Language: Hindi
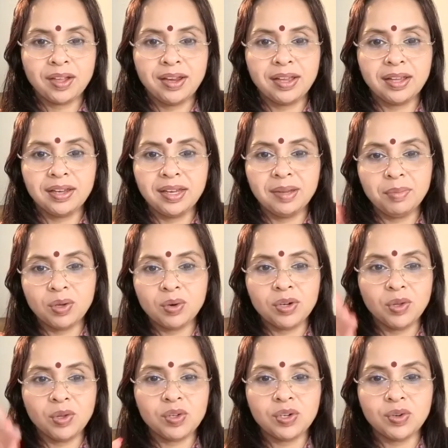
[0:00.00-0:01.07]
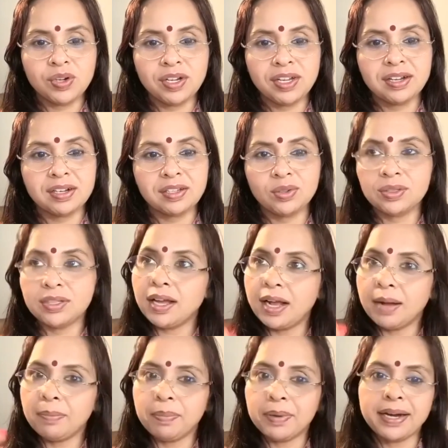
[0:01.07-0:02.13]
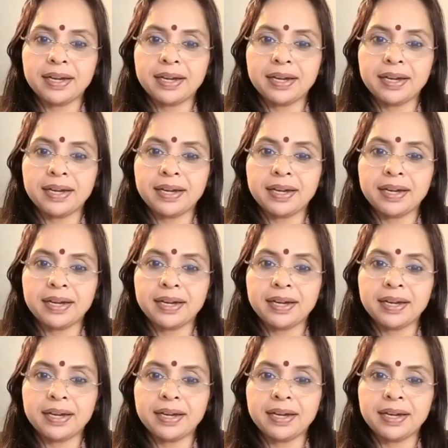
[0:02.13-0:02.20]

लेकिन निम्न कोटि उच्च कोटि का अर्थ होता है अपर